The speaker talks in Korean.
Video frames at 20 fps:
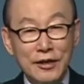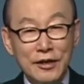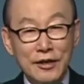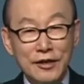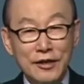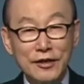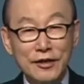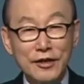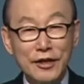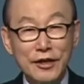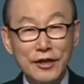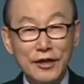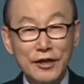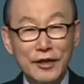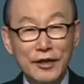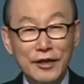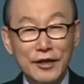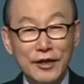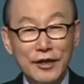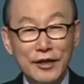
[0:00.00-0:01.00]
그런데
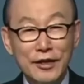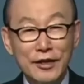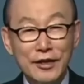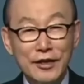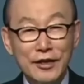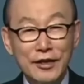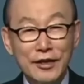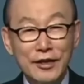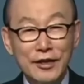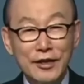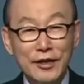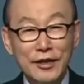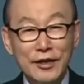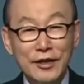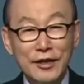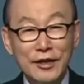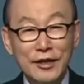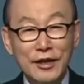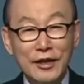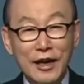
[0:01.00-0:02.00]

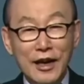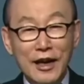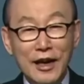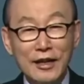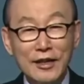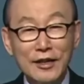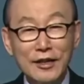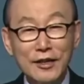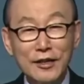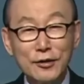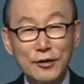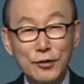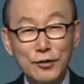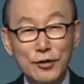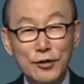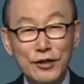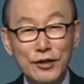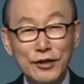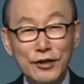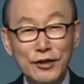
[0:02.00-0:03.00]
안 걸어도
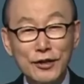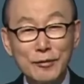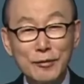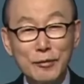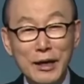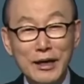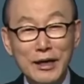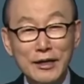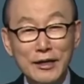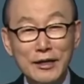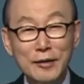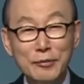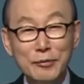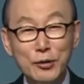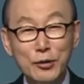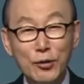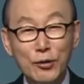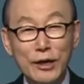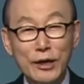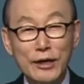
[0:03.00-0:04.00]
그런 것만큼
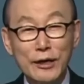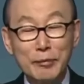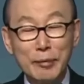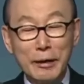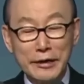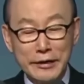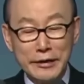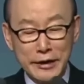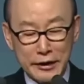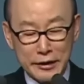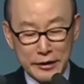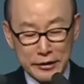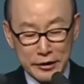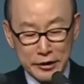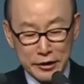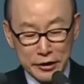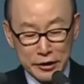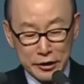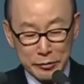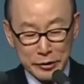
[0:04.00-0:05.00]
효과를 발생하는
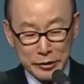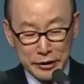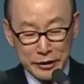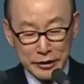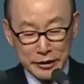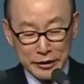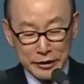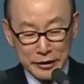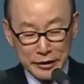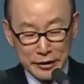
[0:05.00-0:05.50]
것이 있습니다.